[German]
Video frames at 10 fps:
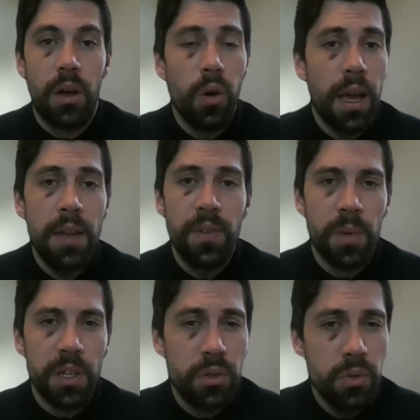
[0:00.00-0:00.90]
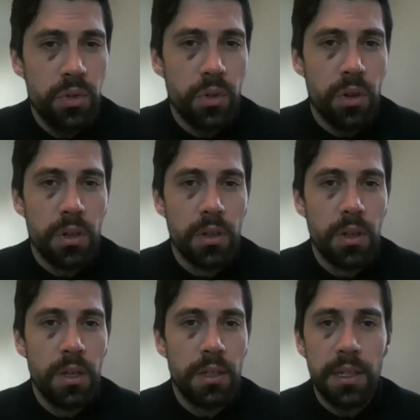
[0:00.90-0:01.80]
auch einfach mal zuzuhören.
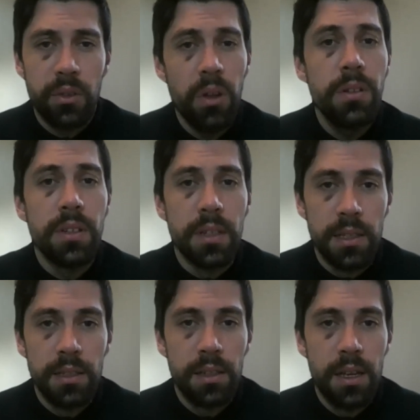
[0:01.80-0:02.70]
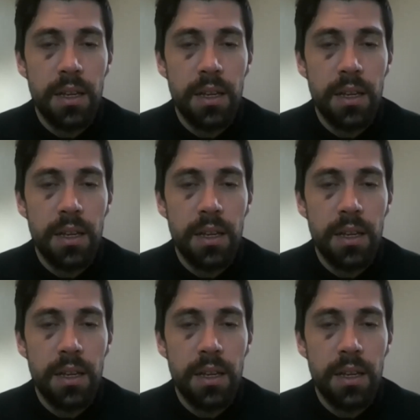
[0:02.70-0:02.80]
Das können sie nicht.